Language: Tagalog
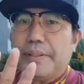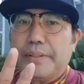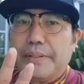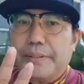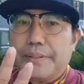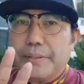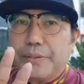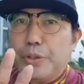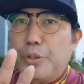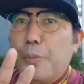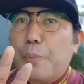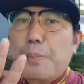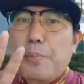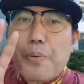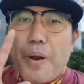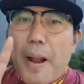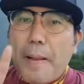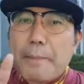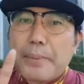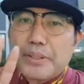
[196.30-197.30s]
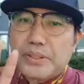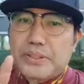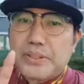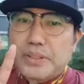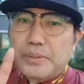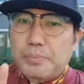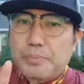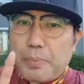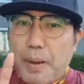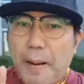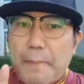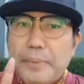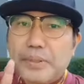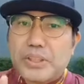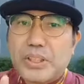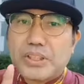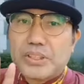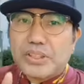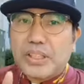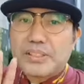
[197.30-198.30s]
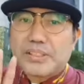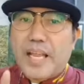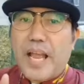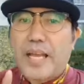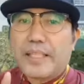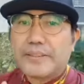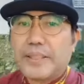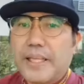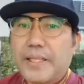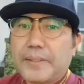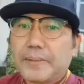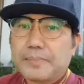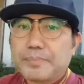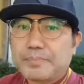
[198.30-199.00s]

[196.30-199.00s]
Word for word: yung promise, promises niya sa atin.